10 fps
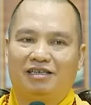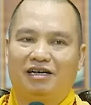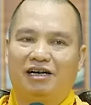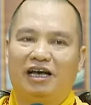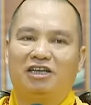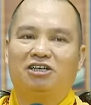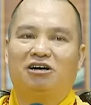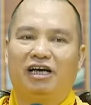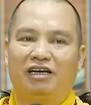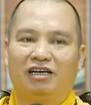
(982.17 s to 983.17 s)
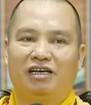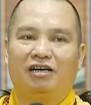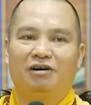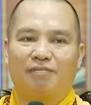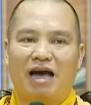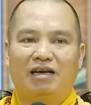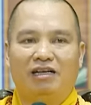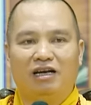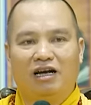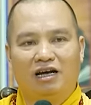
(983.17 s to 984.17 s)
trở lên cho đến gì bát
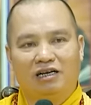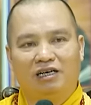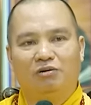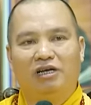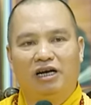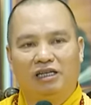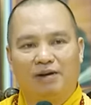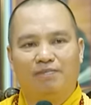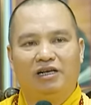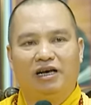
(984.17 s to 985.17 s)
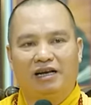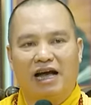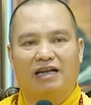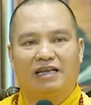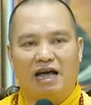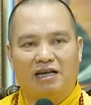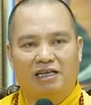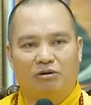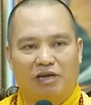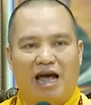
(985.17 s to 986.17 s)
địa cửu địa thập địa đẳng giác
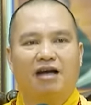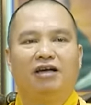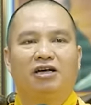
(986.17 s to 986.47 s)
diệu giác